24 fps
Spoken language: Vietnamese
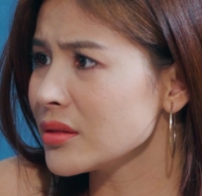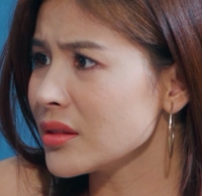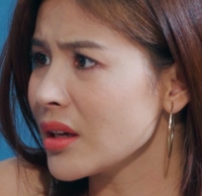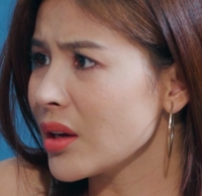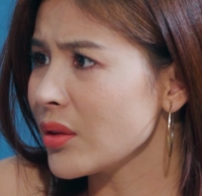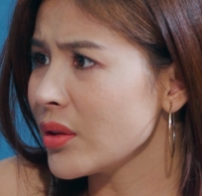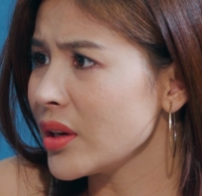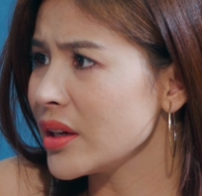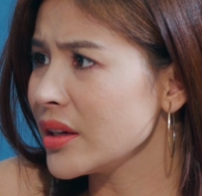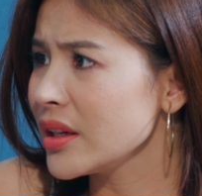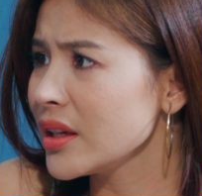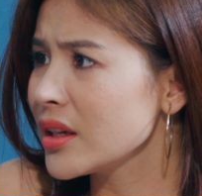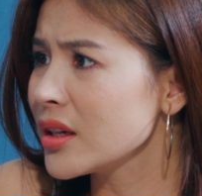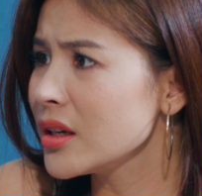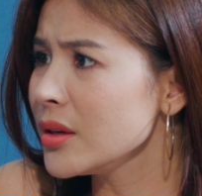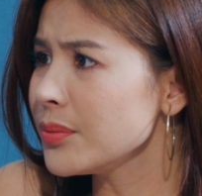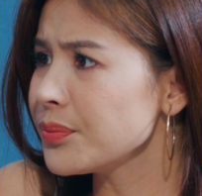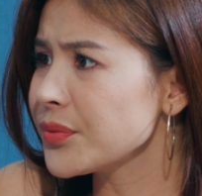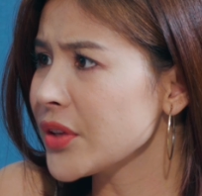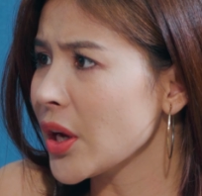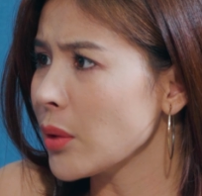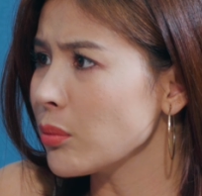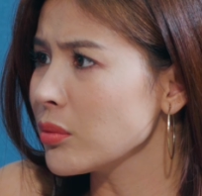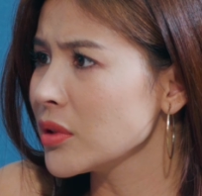sao lại đi cướp
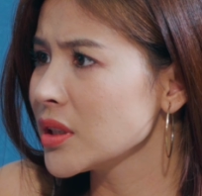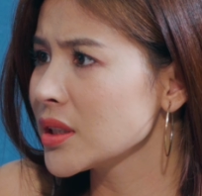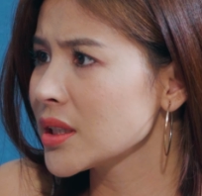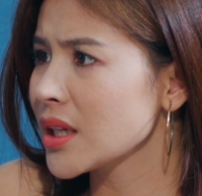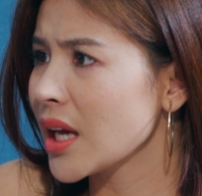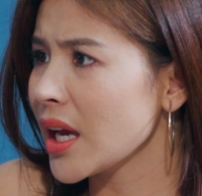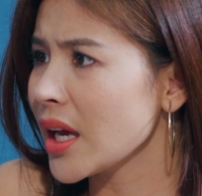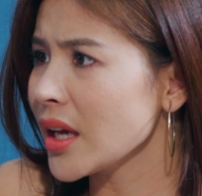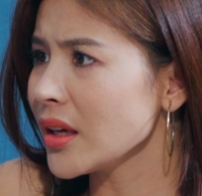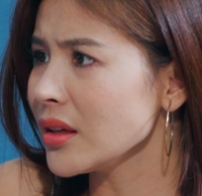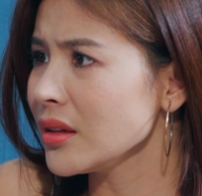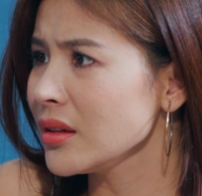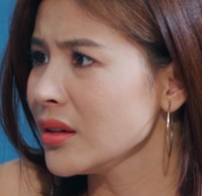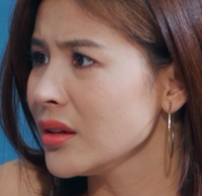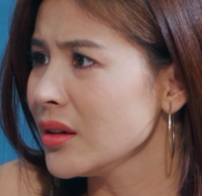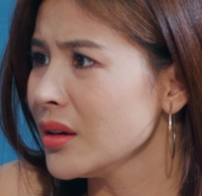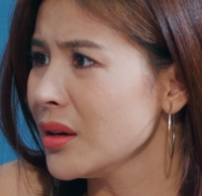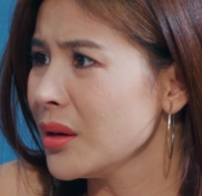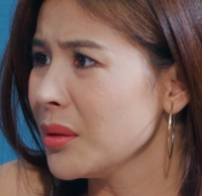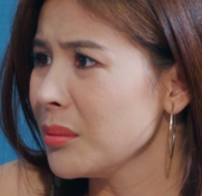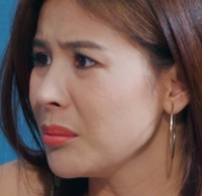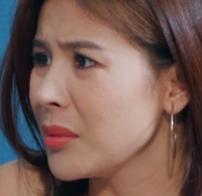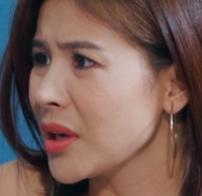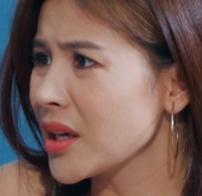chồng người khác?
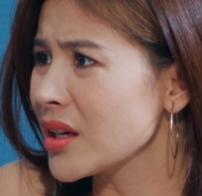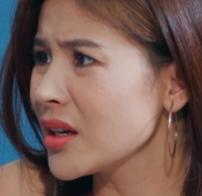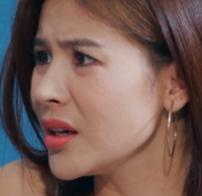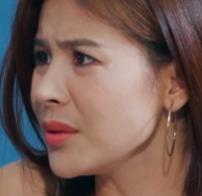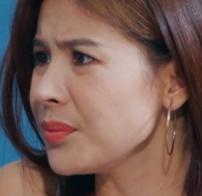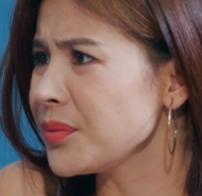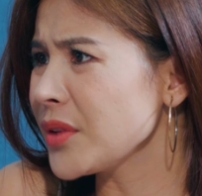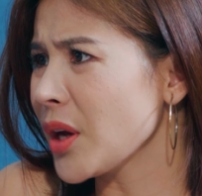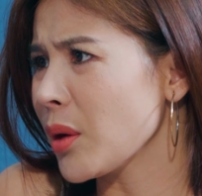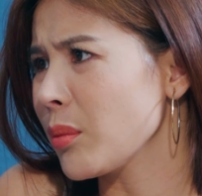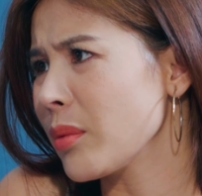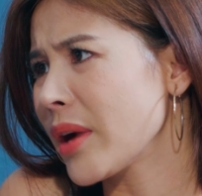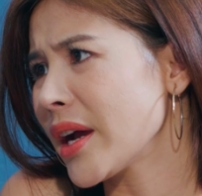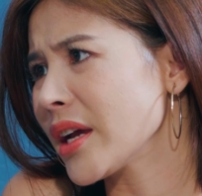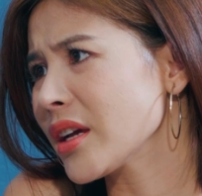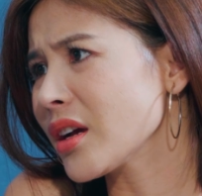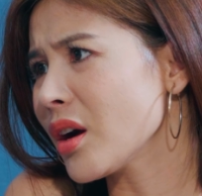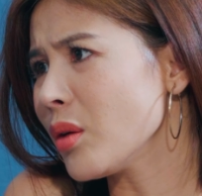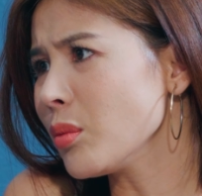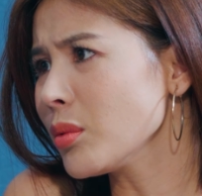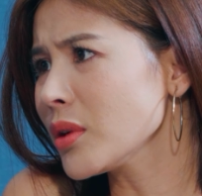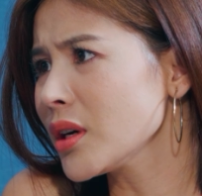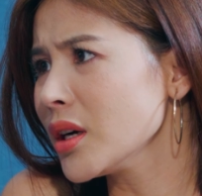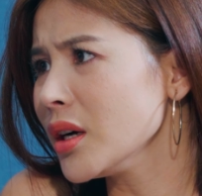Mà cướp chồng ai
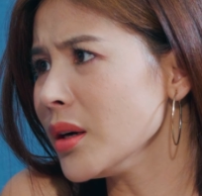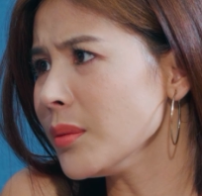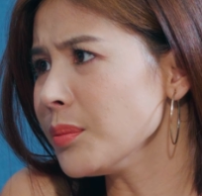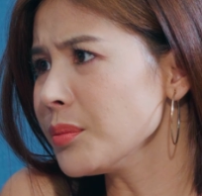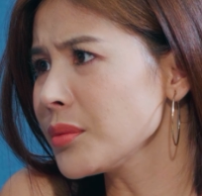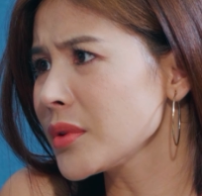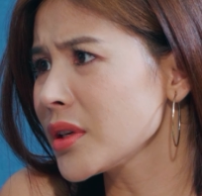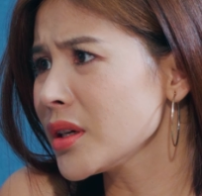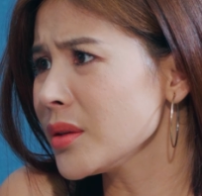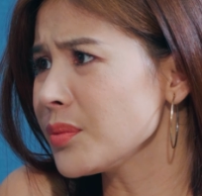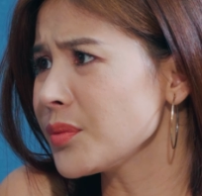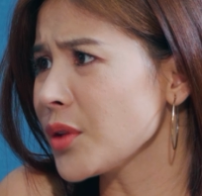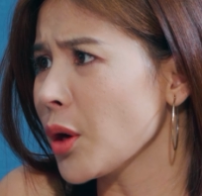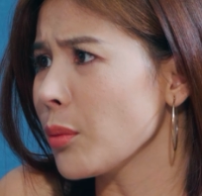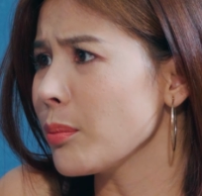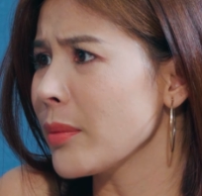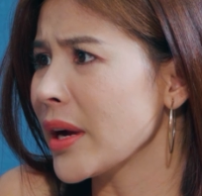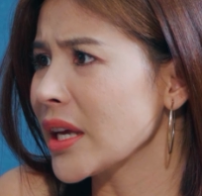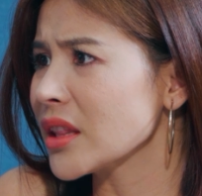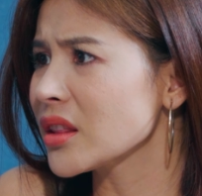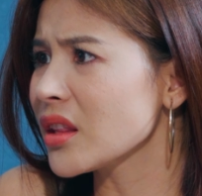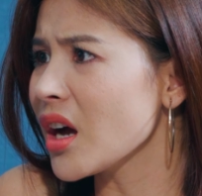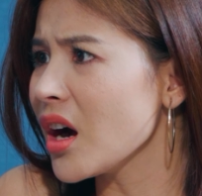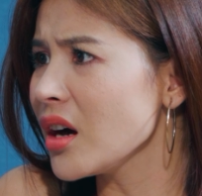không cướp, cướp chồng
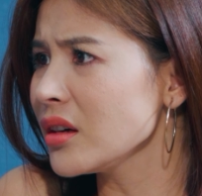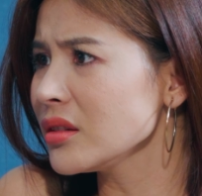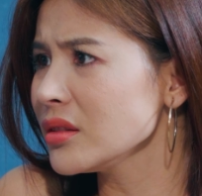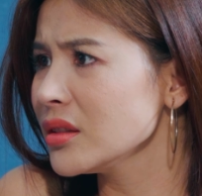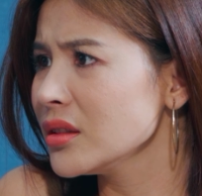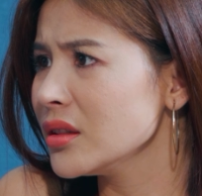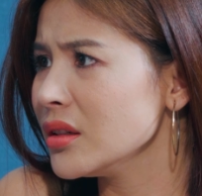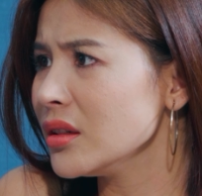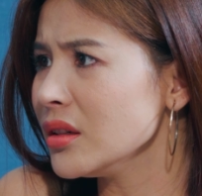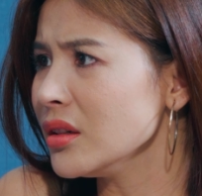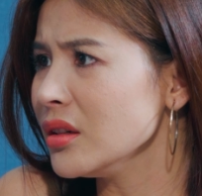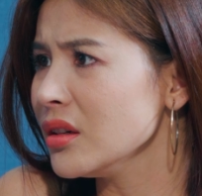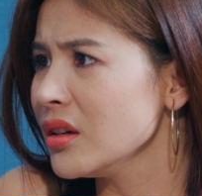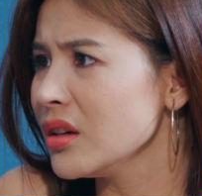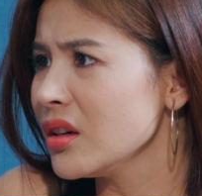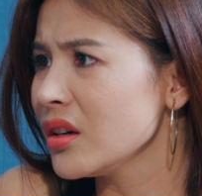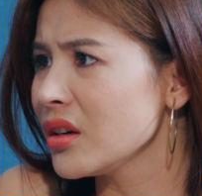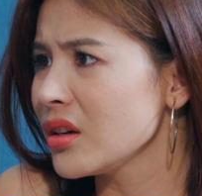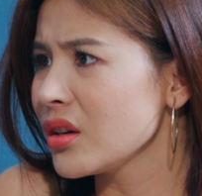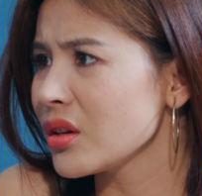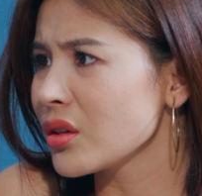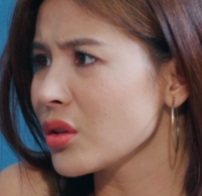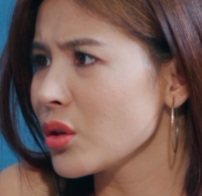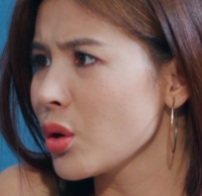bạn thân nữa.
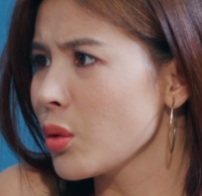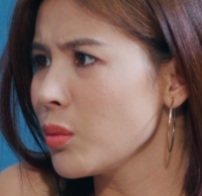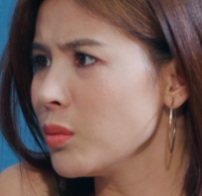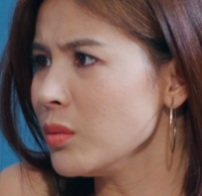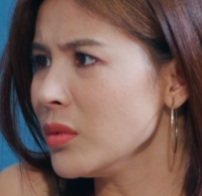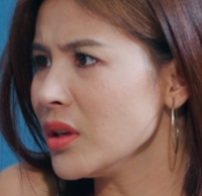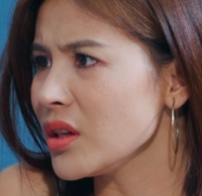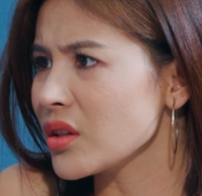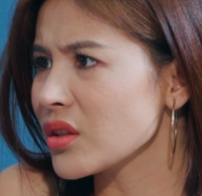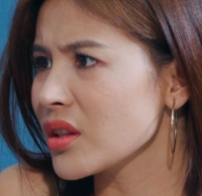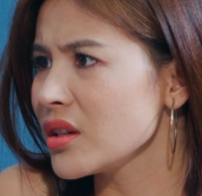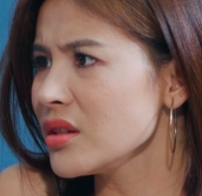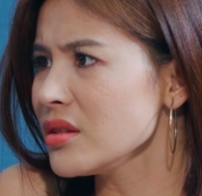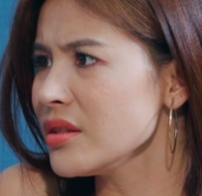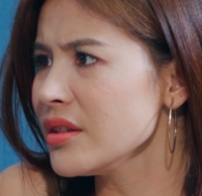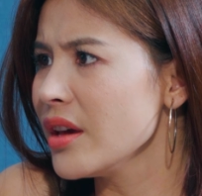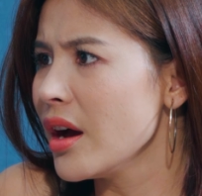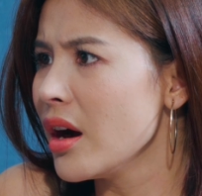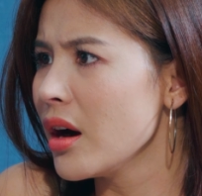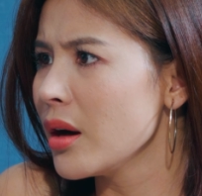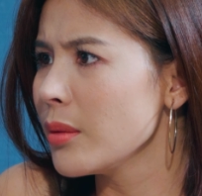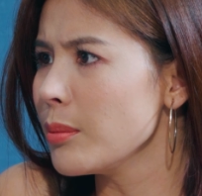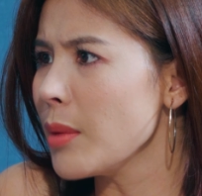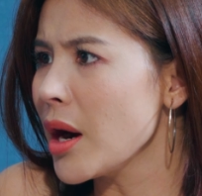Đúng là thứ
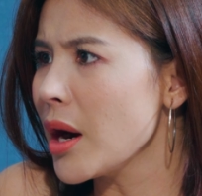dơ